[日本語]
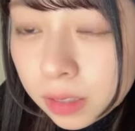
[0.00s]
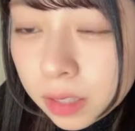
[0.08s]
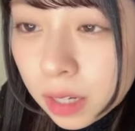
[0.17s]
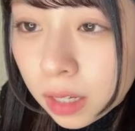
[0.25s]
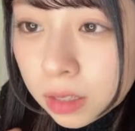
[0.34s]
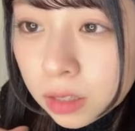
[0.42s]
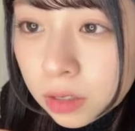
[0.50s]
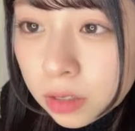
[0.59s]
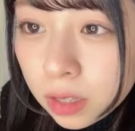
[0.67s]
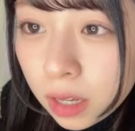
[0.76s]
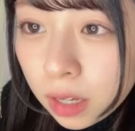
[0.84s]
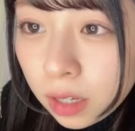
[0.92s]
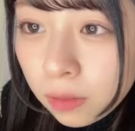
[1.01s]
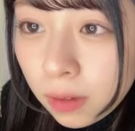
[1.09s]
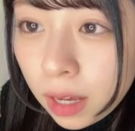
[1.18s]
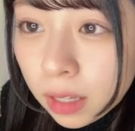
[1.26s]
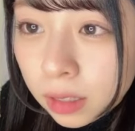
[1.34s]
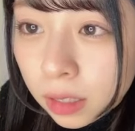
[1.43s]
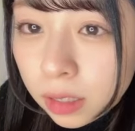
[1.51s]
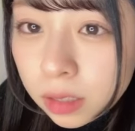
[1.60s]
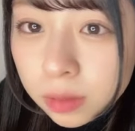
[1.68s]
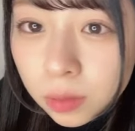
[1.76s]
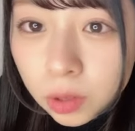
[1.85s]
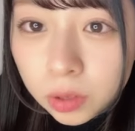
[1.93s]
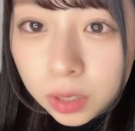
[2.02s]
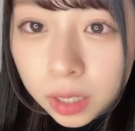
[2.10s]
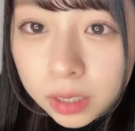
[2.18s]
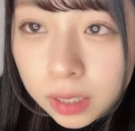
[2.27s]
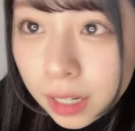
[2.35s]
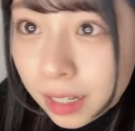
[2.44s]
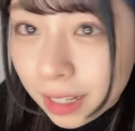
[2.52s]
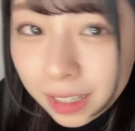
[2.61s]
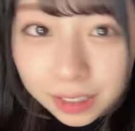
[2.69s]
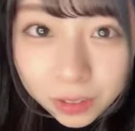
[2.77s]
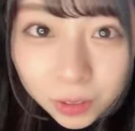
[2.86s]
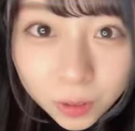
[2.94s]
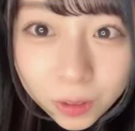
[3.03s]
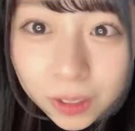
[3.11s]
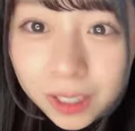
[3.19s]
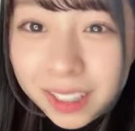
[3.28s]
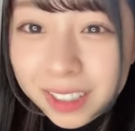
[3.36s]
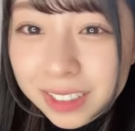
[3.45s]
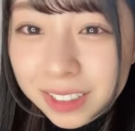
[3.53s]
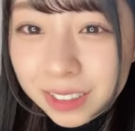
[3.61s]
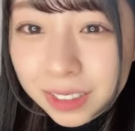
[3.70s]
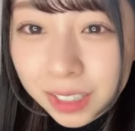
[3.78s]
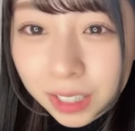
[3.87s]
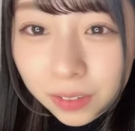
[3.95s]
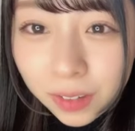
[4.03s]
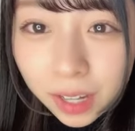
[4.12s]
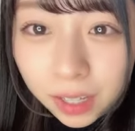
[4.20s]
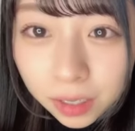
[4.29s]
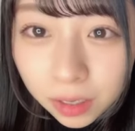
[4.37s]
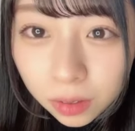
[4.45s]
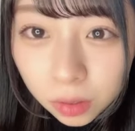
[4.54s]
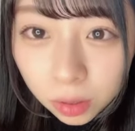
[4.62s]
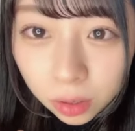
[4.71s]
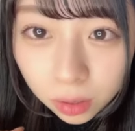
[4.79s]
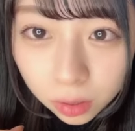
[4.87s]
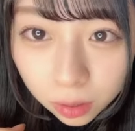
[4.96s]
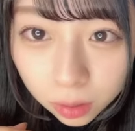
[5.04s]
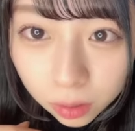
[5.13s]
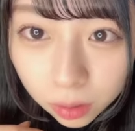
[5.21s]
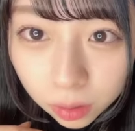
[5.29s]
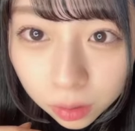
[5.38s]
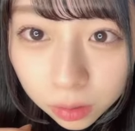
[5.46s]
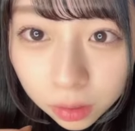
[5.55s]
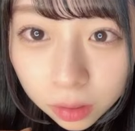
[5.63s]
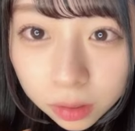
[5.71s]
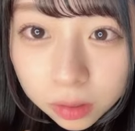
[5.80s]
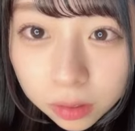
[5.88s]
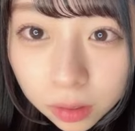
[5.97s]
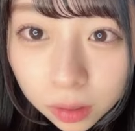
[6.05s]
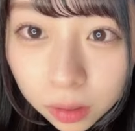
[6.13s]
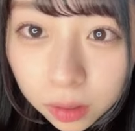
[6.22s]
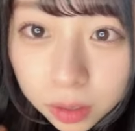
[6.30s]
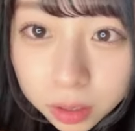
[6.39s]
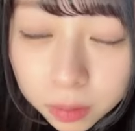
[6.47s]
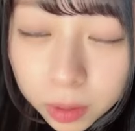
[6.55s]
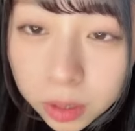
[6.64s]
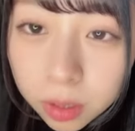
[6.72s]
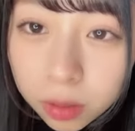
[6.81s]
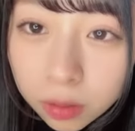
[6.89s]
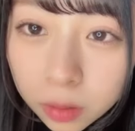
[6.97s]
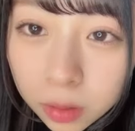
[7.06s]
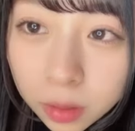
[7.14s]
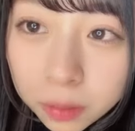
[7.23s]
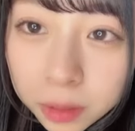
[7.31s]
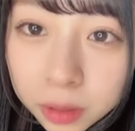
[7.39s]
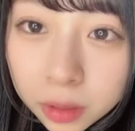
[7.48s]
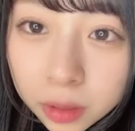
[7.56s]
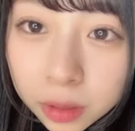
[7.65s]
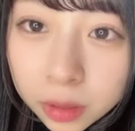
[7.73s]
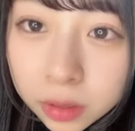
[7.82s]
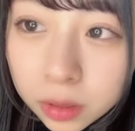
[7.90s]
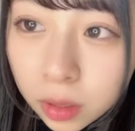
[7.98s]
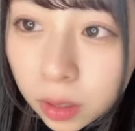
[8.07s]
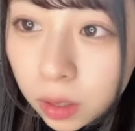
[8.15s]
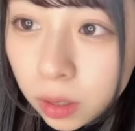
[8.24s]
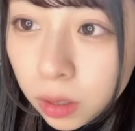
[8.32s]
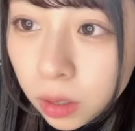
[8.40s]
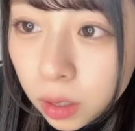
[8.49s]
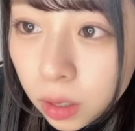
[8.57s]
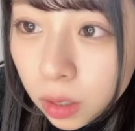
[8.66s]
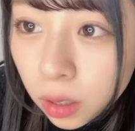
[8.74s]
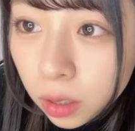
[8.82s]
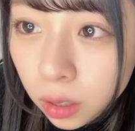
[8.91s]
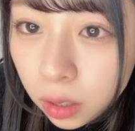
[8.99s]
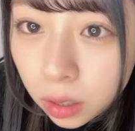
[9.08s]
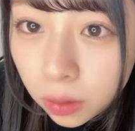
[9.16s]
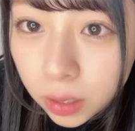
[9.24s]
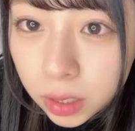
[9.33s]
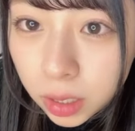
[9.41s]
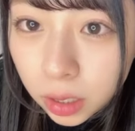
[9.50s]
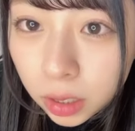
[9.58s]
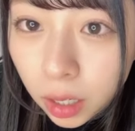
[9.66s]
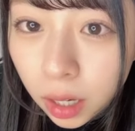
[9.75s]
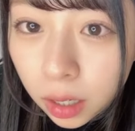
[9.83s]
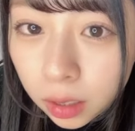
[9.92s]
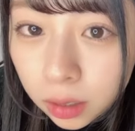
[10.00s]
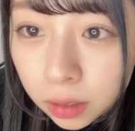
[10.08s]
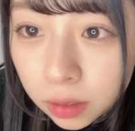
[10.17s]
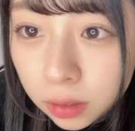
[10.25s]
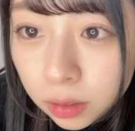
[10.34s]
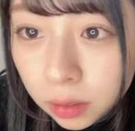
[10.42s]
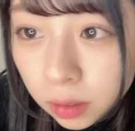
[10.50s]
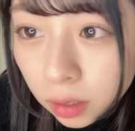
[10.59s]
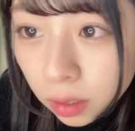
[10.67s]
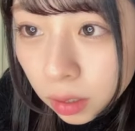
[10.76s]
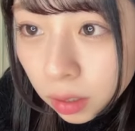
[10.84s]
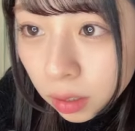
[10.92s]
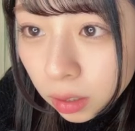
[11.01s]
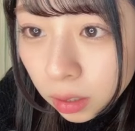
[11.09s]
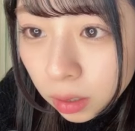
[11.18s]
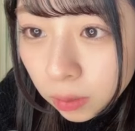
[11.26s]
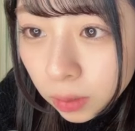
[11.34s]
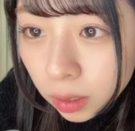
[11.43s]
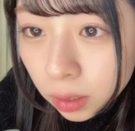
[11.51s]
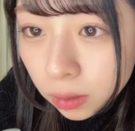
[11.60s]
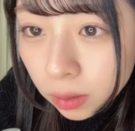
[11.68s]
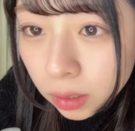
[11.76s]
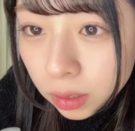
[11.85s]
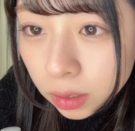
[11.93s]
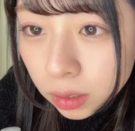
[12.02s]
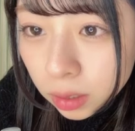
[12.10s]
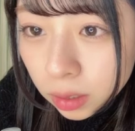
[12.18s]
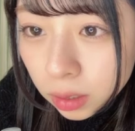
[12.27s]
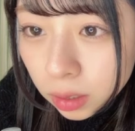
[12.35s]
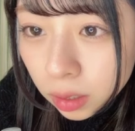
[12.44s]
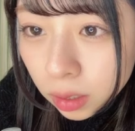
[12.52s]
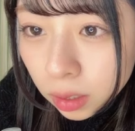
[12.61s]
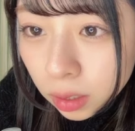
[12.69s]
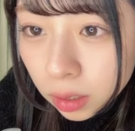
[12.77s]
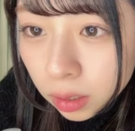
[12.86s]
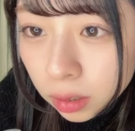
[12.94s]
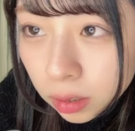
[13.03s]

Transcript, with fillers: じゃあ13位はテニスボールですありがとう12位はあれららら何ですか初めてのアバターですねあれ変わっちゃった今変わっちゃった。